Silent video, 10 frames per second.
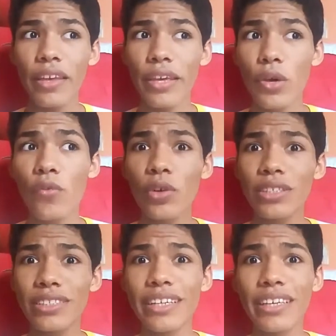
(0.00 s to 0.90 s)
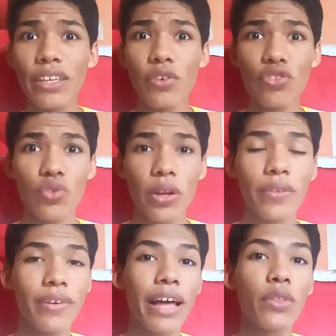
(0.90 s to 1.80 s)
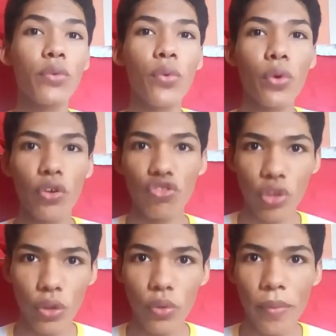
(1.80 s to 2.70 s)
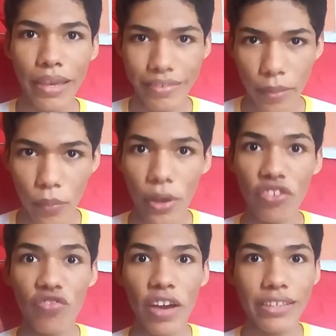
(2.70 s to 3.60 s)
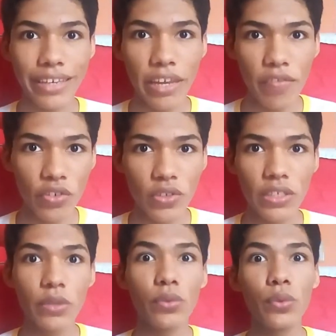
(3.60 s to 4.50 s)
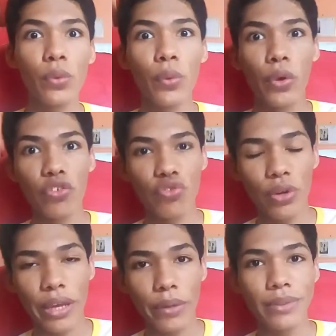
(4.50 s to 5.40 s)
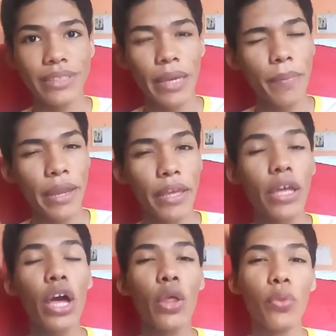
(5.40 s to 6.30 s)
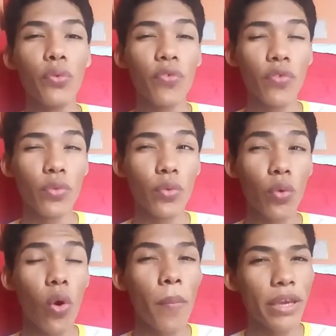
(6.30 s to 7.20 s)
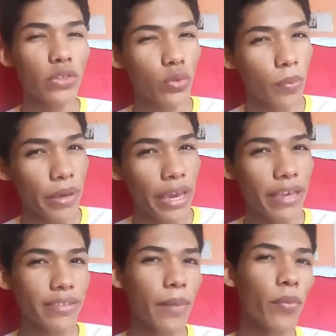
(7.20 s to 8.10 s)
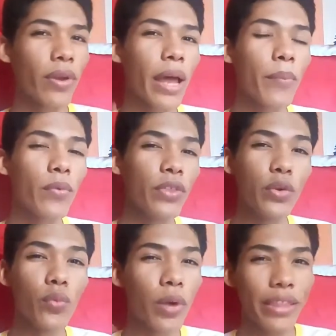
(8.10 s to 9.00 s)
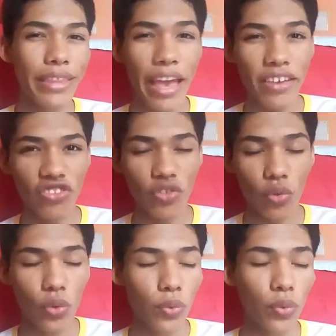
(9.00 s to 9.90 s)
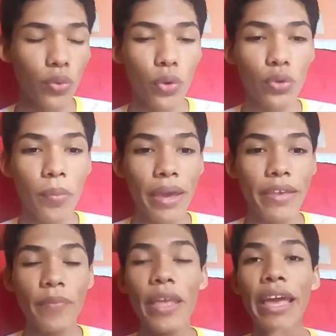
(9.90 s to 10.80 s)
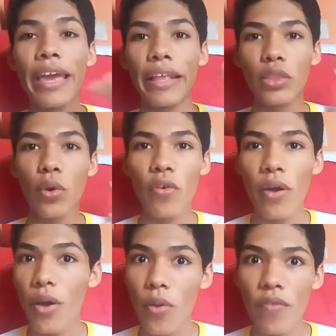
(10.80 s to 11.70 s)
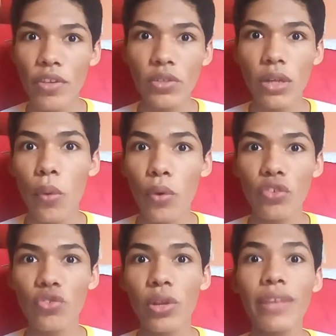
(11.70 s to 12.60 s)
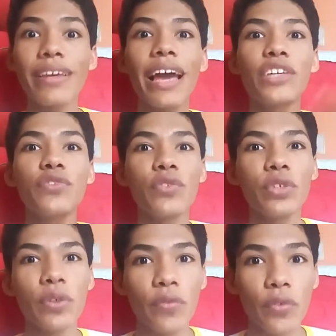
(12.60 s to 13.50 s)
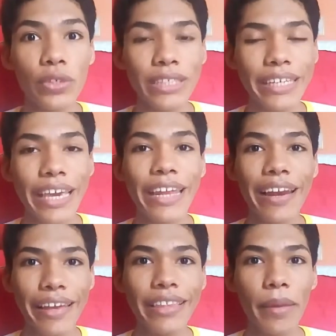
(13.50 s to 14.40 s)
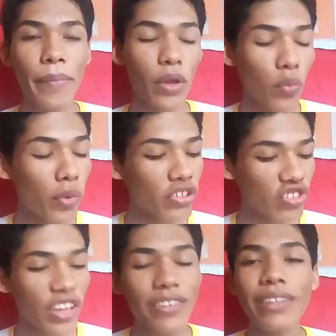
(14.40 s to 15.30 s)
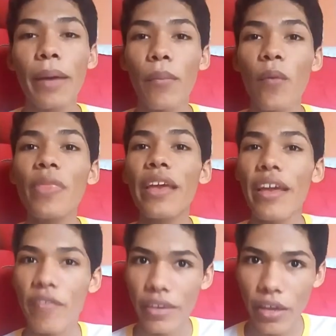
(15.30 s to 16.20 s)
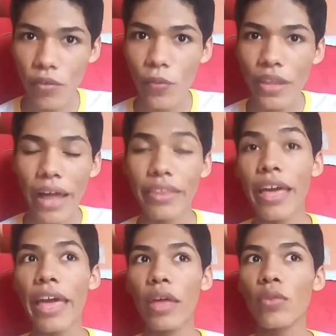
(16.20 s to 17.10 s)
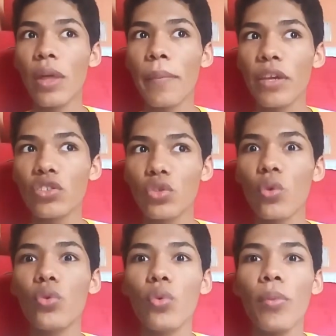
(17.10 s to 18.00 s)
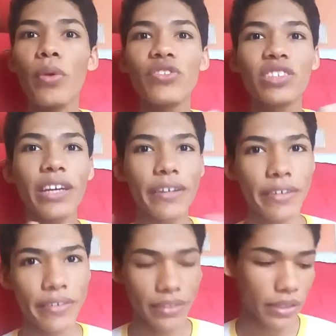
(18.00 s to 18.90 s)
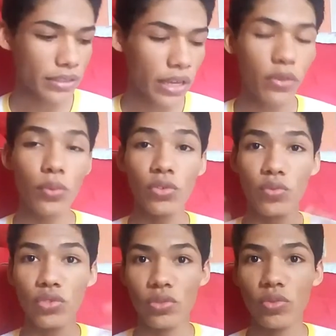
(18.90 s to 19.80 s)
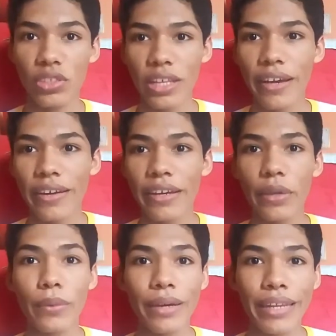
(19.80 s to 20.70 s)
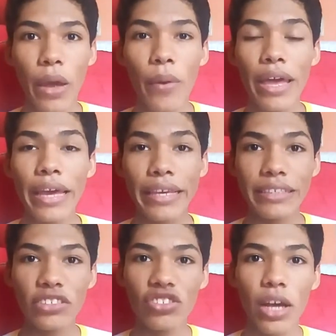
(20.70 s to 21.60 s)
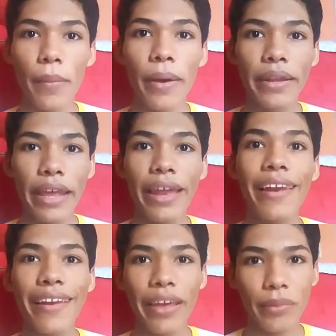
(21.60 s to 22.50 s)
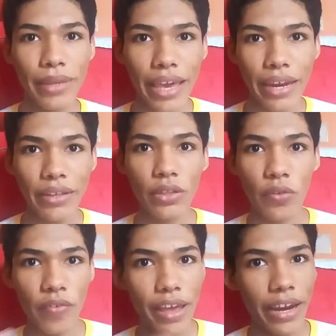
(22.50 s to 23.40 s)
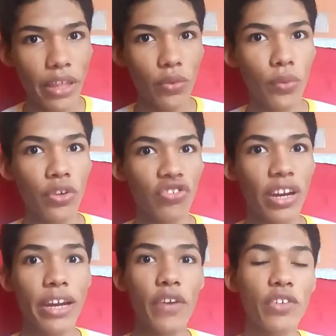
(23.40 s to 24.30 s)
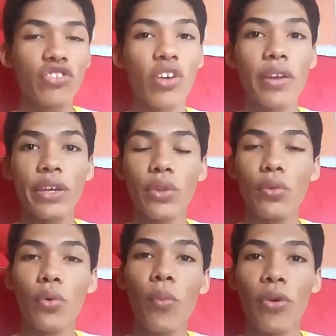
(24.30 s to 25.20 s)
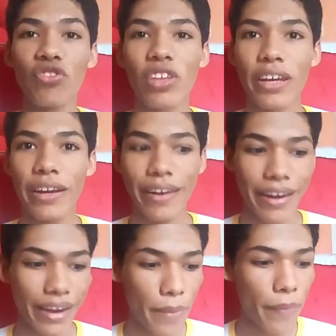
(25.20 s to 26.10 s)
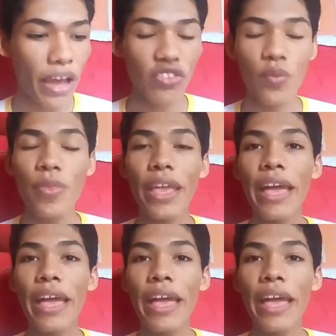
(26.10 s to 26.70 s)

eu vou dizer que eu estou lendo lá no que eu estou lendo do mês, tá bom? A gente faz aquele videozinho do que eu estou lendo sempre aí no, no começo do mês, tá bom? Lá pro de 1 a 10 do, do outro mês. Então eu, eu, aviso lá o que eu estou lendo e caso você queira ler também com a gente, tá bom? Fique à vontade. Eu também estou no meu Instagram, tá certo? O, o Instagram aqui do canal que se chama, né, Lendo e Querendo. Então vai lá no Instagram, eu vou deixar o link do meu Instagram lá embaixo